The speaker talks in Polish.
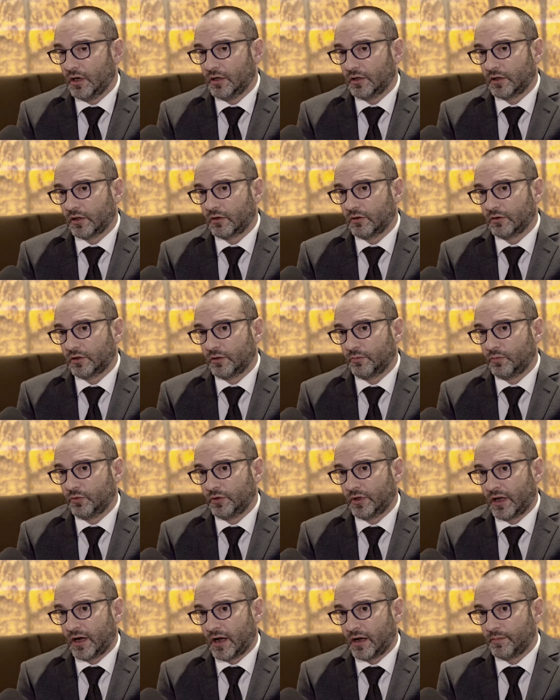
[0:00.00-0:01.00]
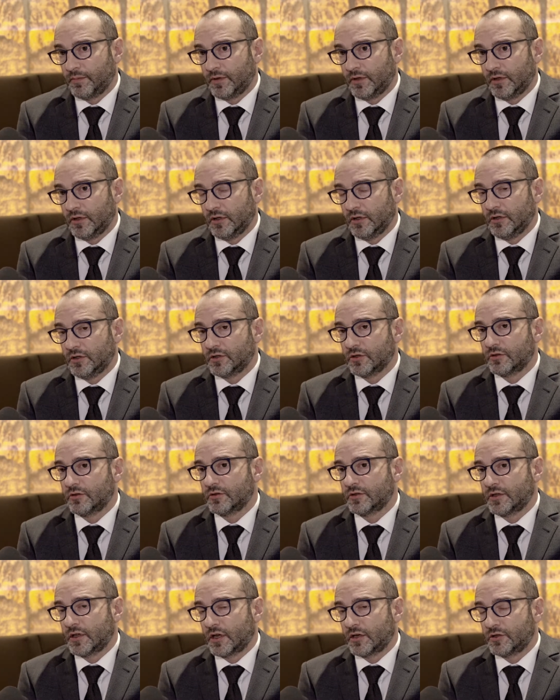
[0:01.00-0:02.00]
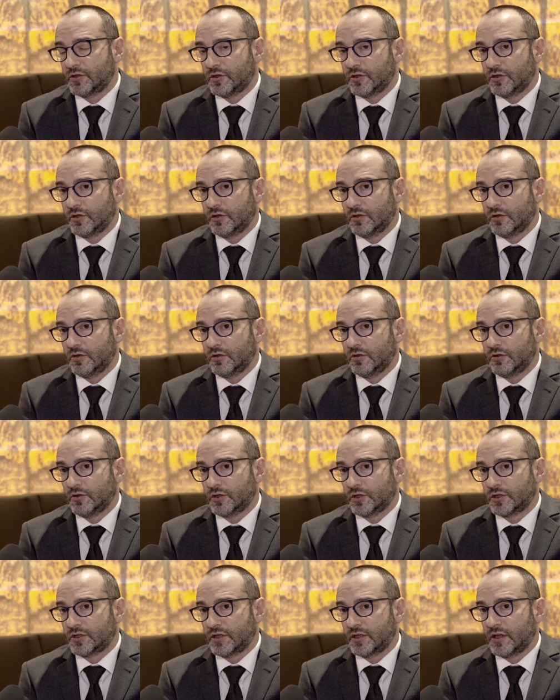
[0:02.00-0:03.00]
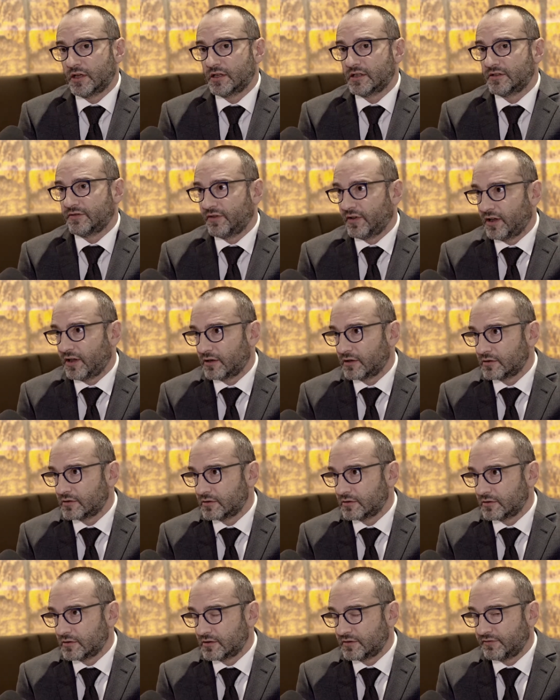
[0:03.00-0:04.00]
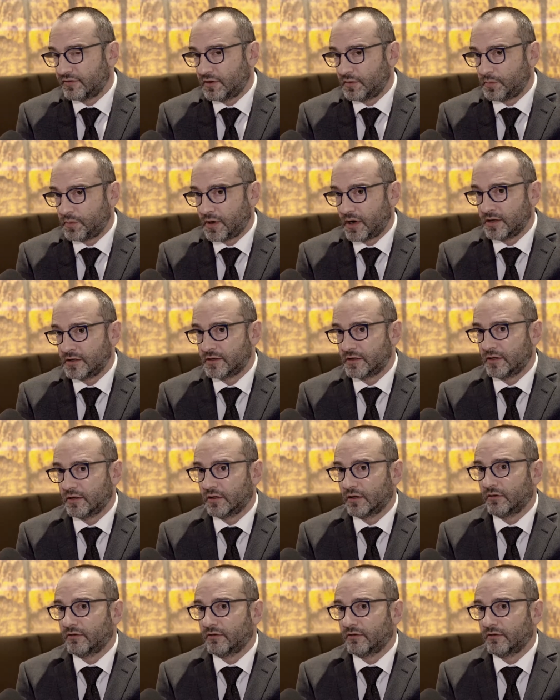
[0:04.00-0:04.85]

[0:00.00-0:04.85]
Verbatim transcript: tego typu terapii i co to znaczy, że cena jest fair, co to jest fair pricing.